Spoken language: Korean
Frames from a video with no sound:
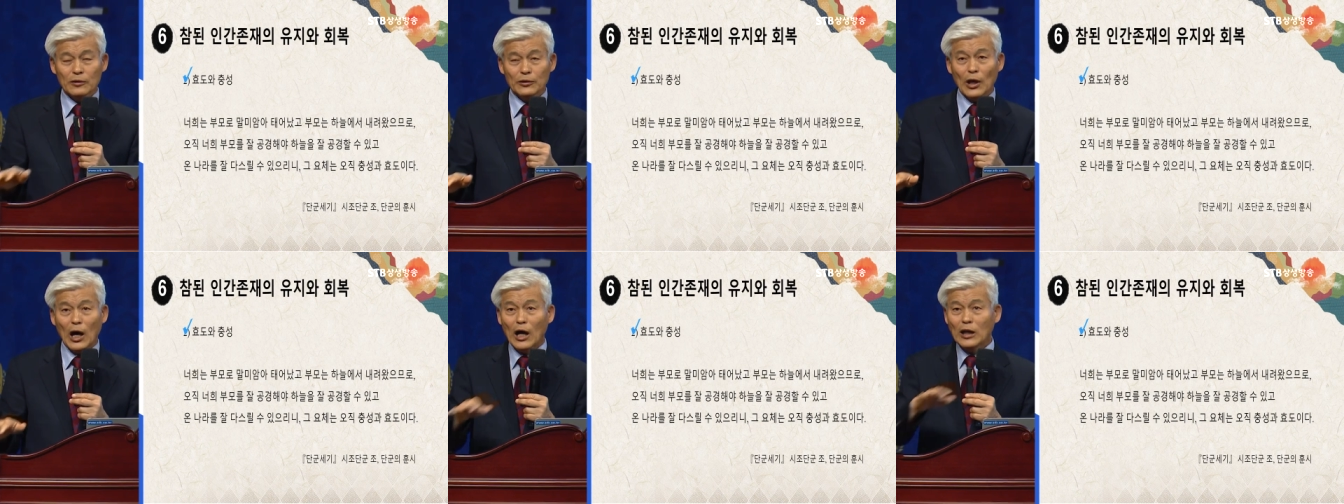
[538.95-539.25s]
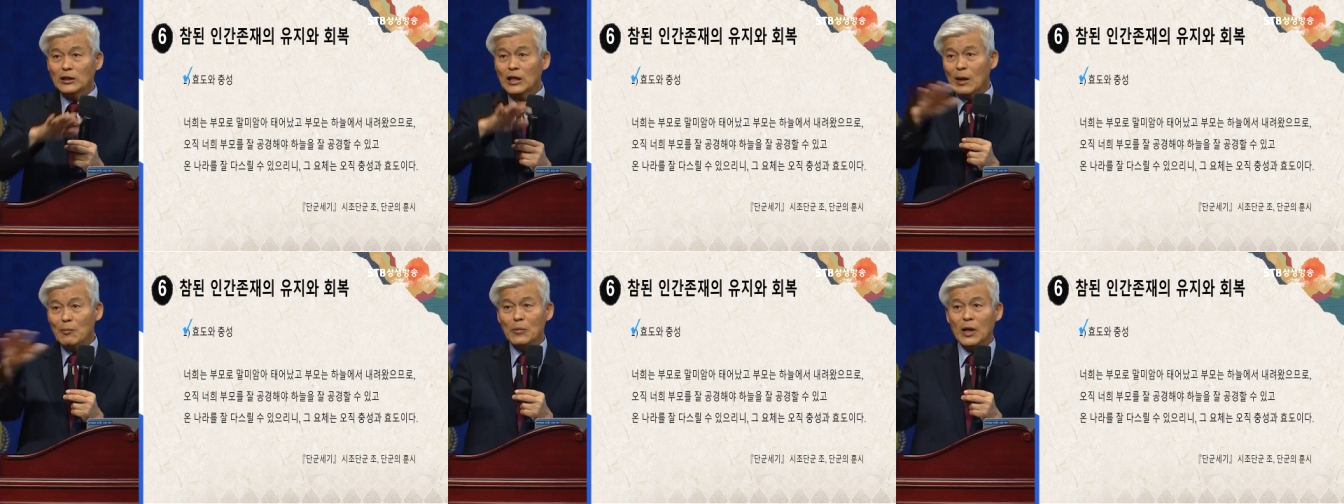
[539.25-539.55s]

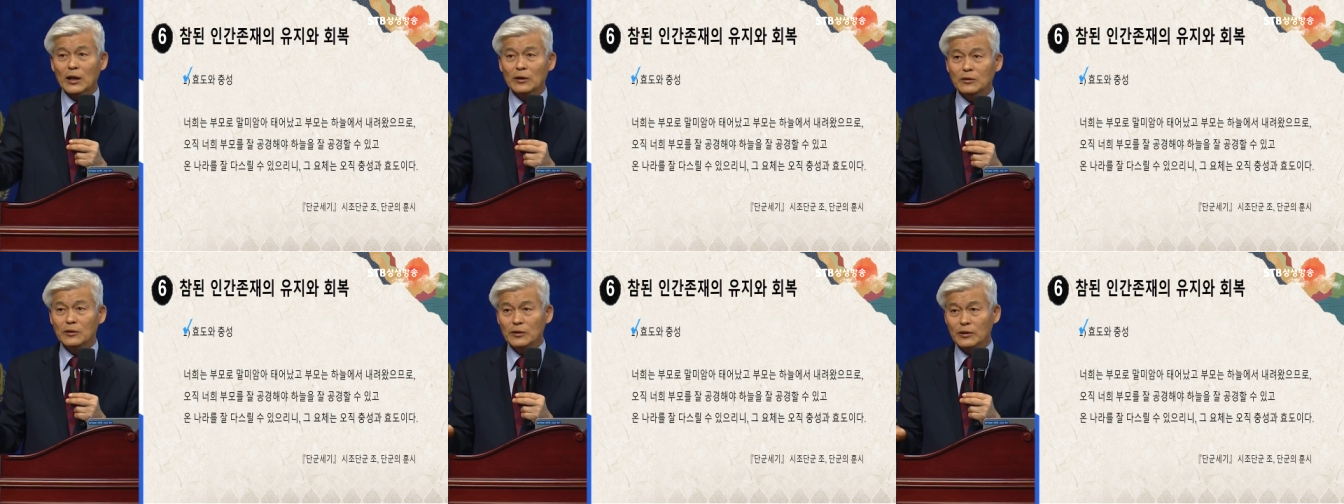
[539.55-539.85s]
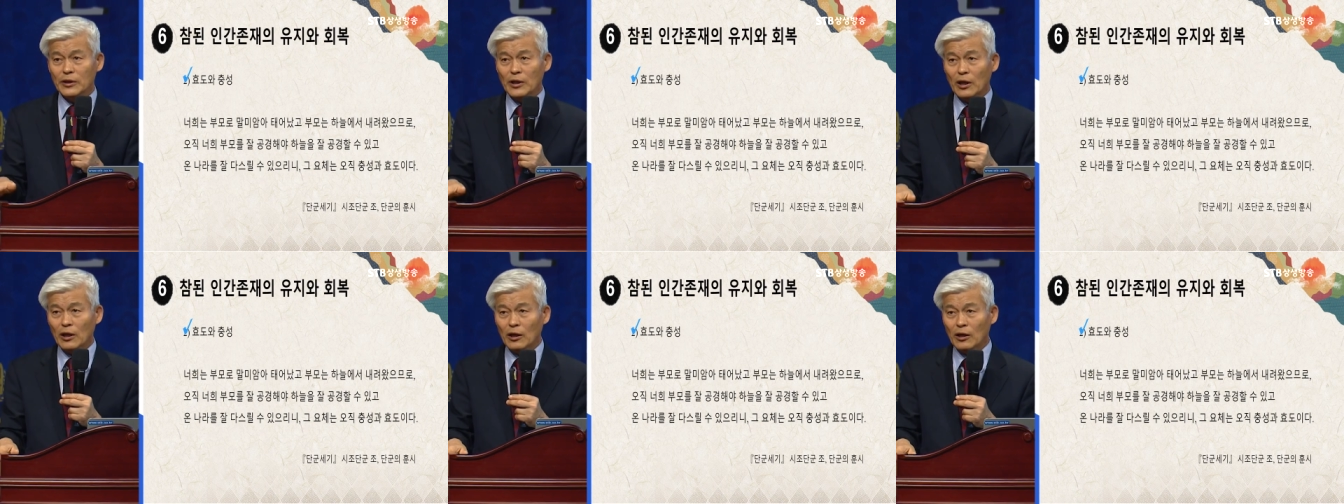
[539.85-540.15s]
다 남
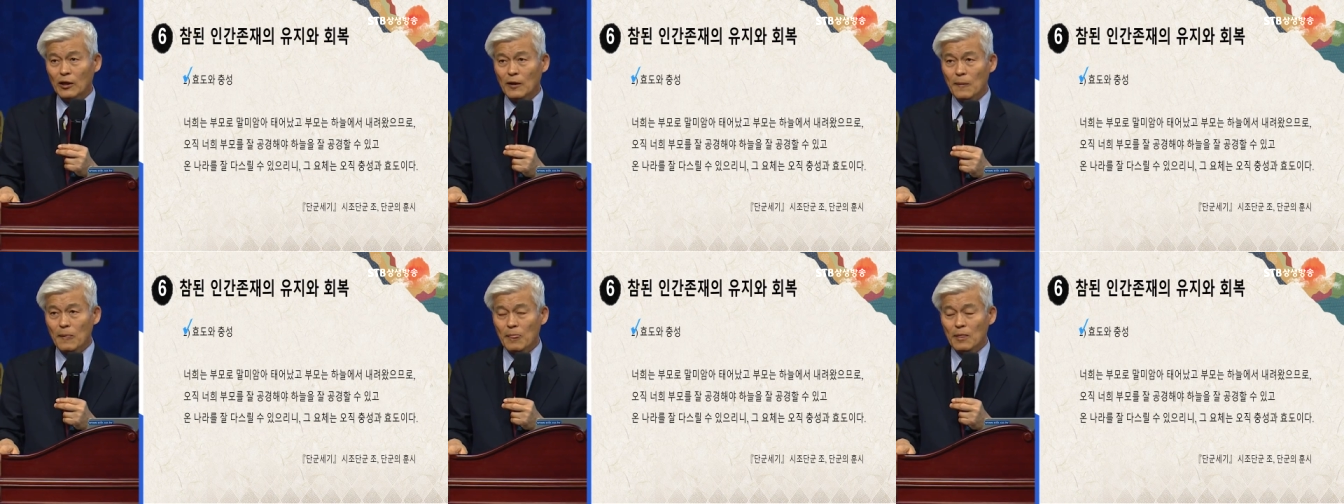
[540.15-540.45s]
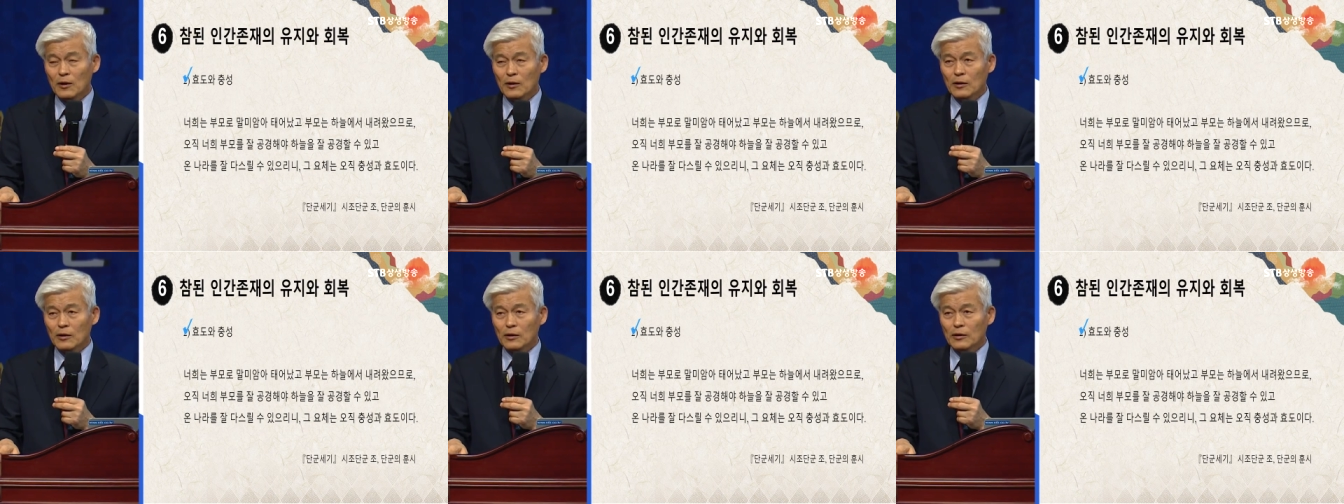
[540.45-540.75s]
같은데
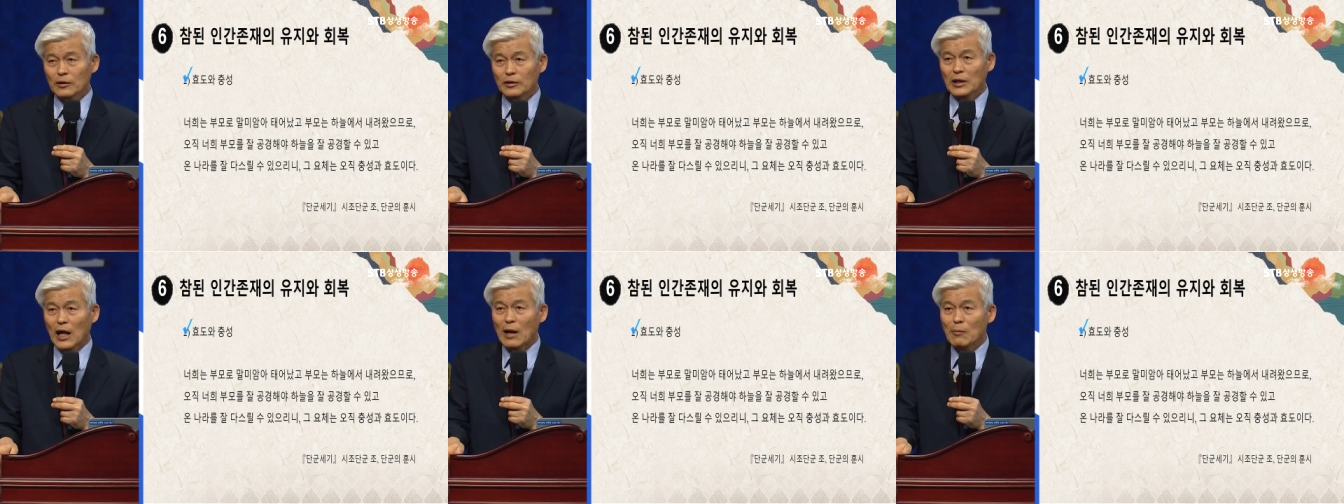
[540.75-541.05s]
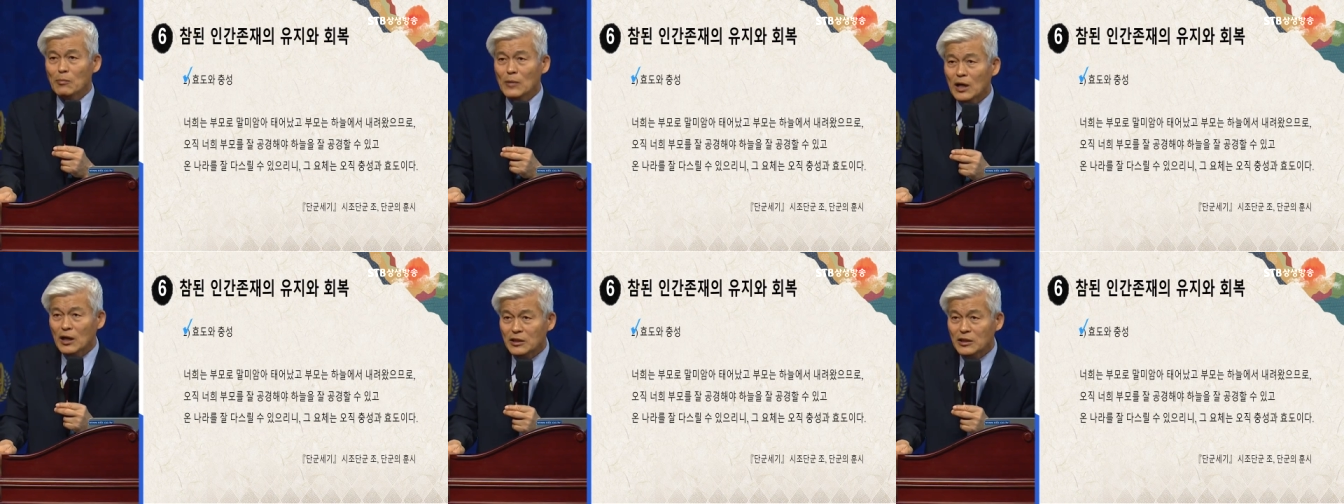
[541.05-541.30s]
남